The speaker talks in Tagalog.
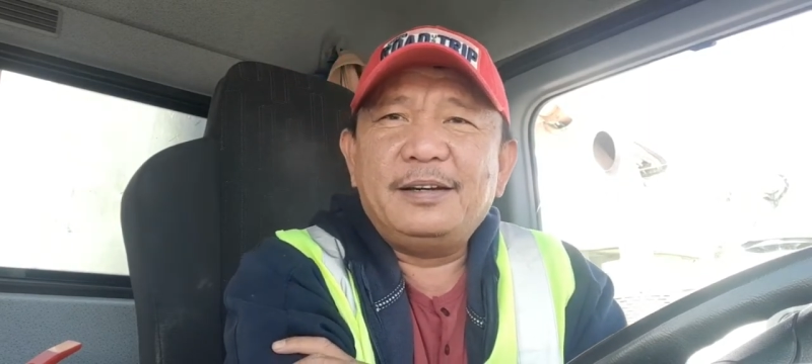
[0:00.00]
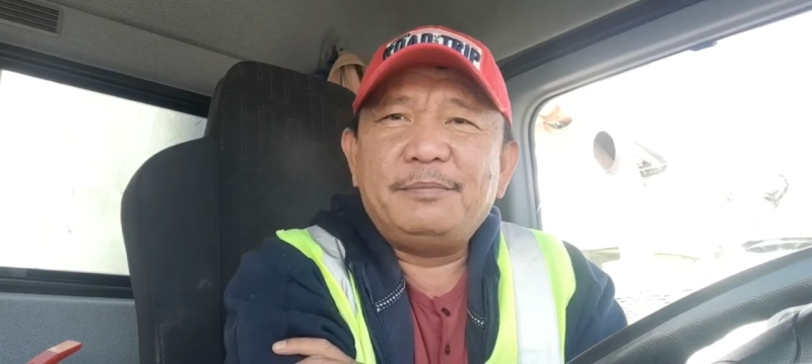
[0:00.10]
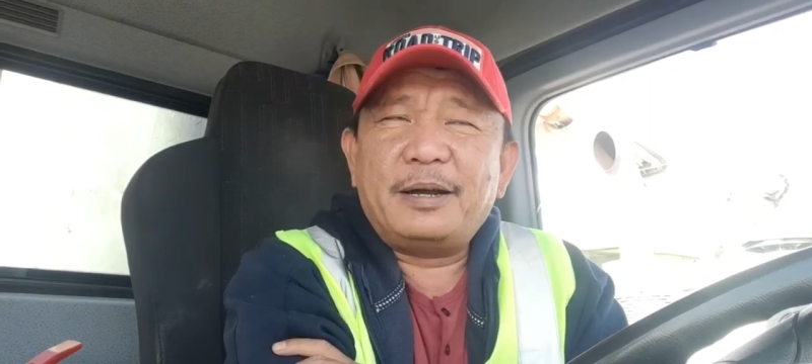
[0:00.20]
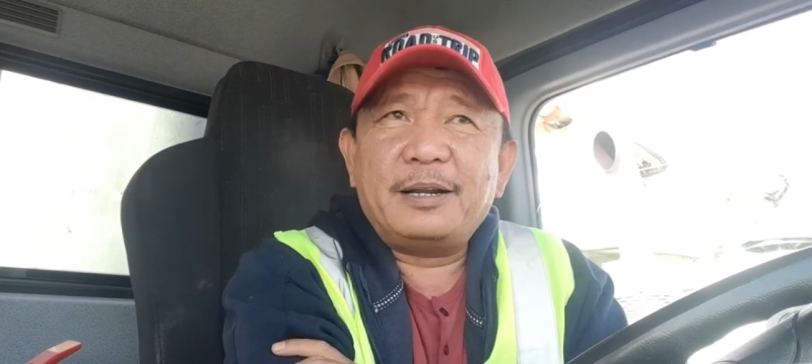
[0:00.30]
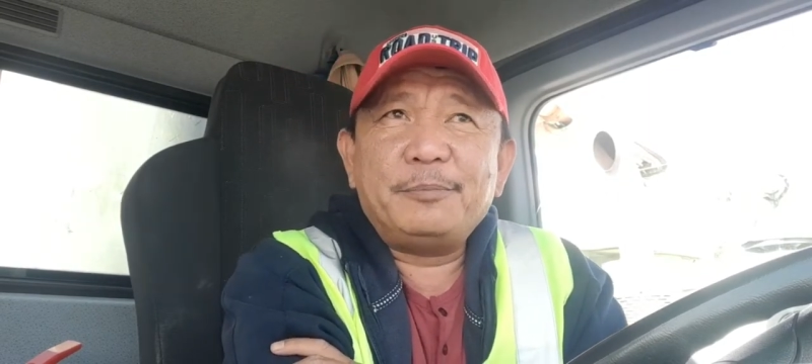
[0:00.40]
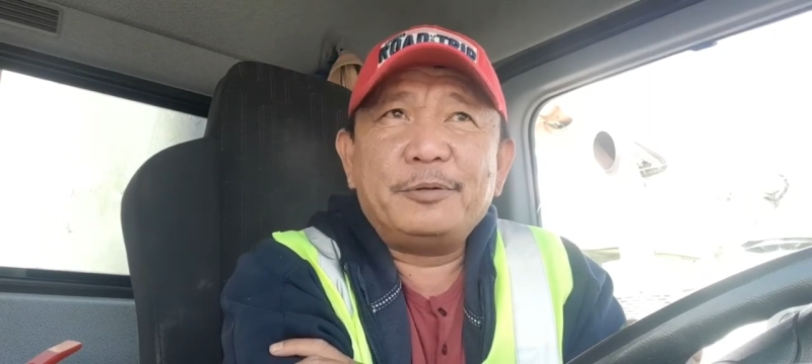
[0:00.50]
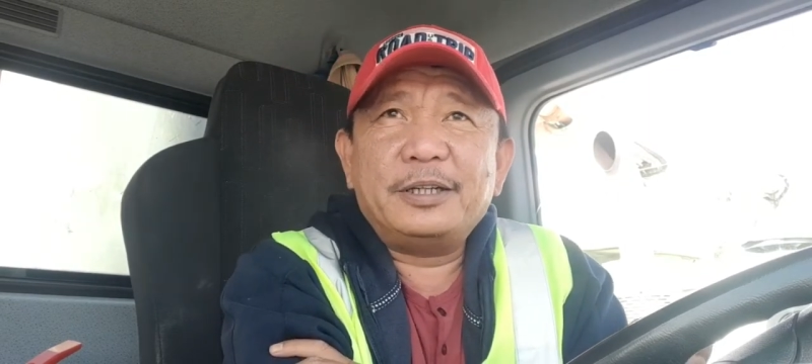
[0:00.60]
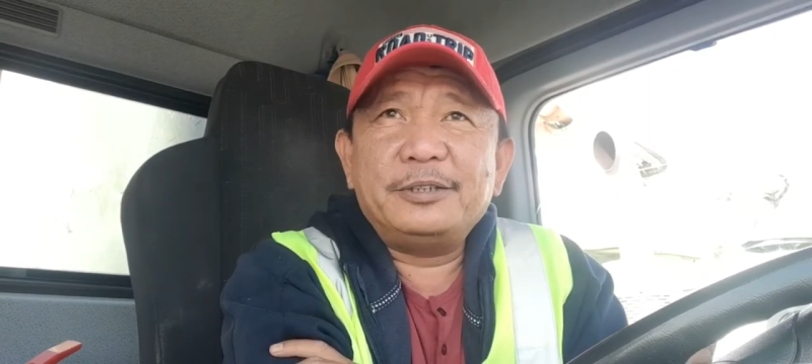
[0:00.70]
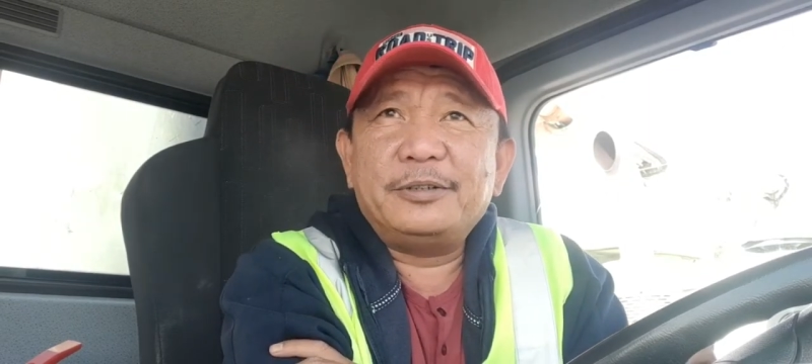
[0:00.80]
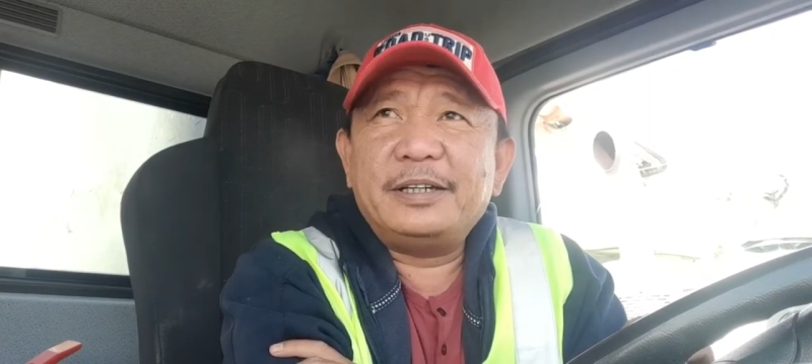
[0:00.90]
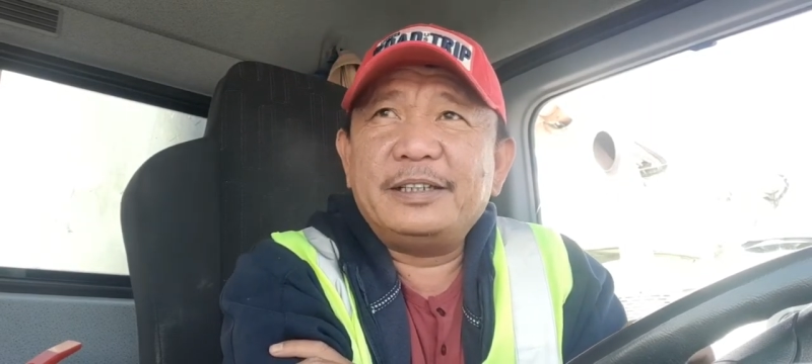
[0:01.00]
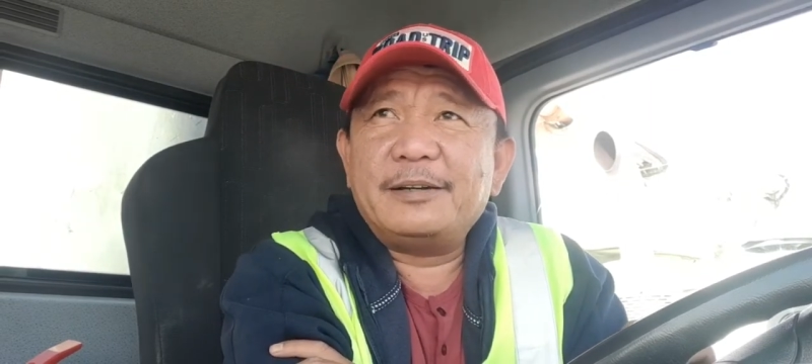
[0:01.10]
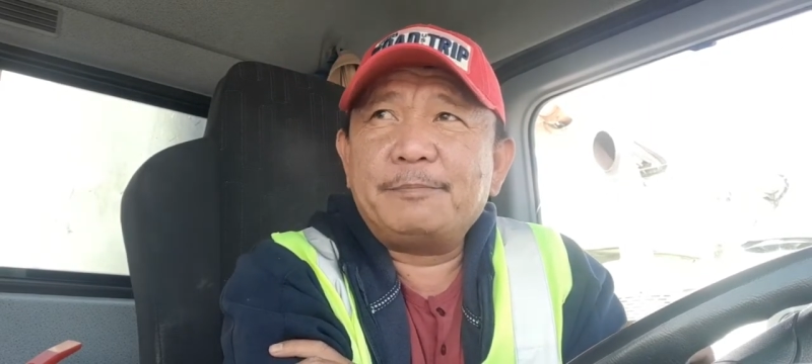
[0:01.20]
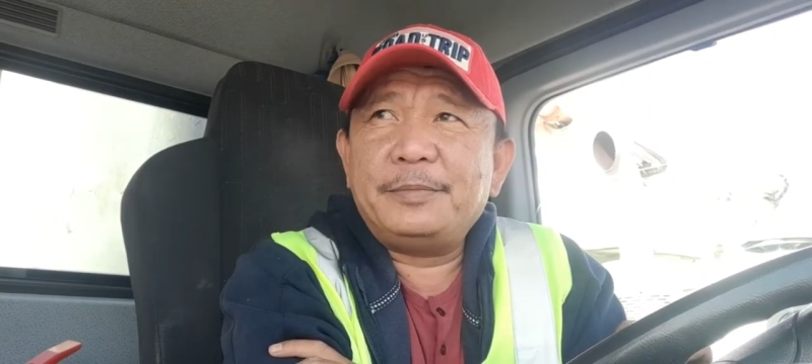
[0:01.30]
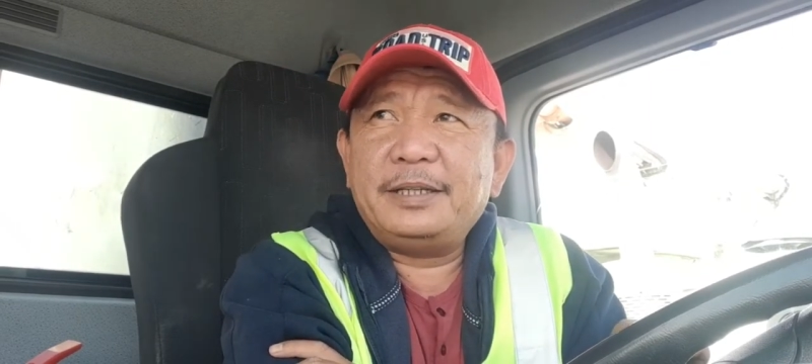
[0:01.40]
para po kayo ay
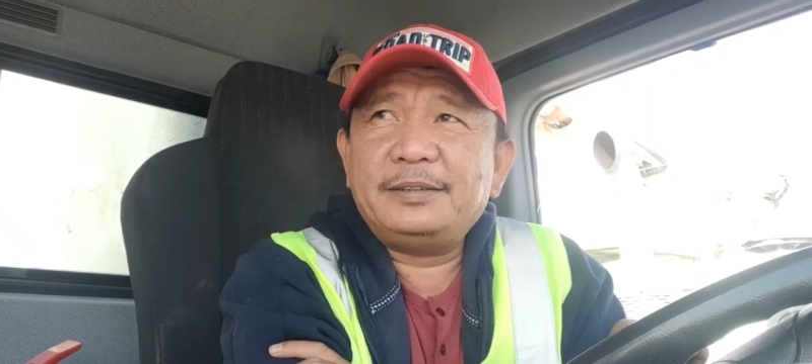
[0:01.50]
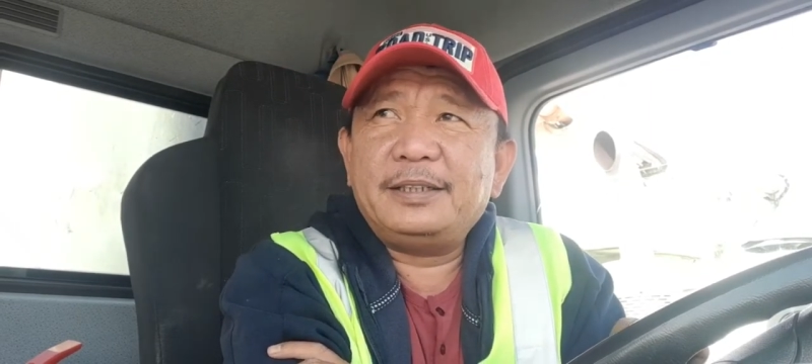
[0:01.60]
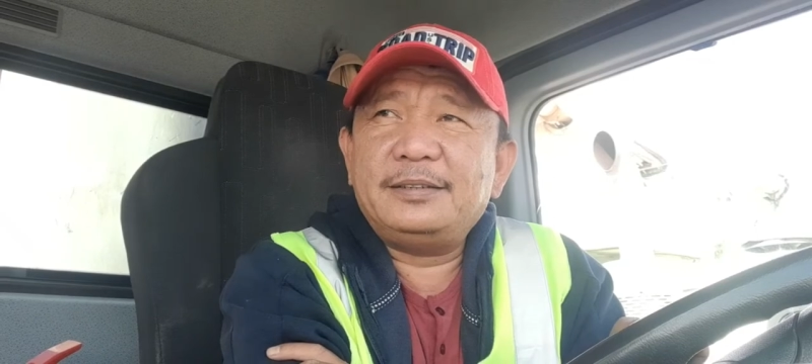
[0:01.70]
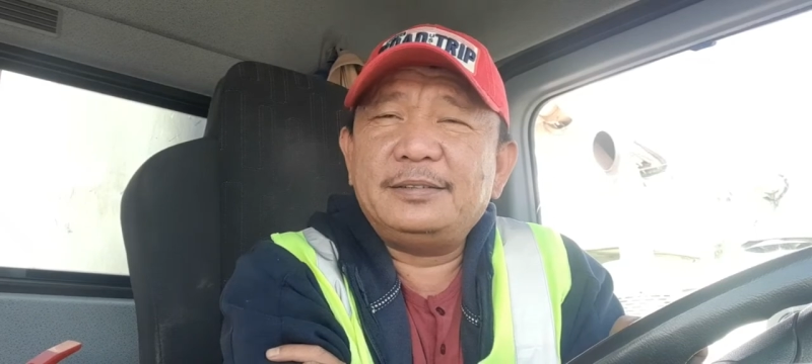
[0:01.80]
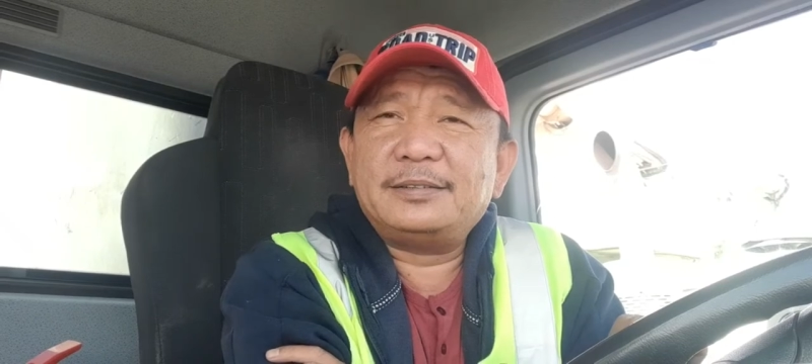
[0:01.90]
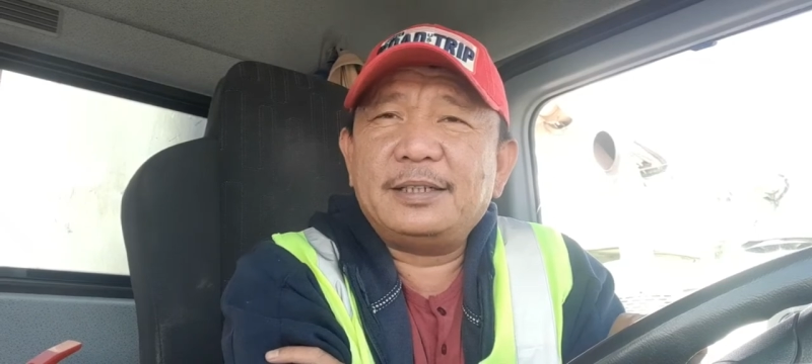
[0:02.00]
updated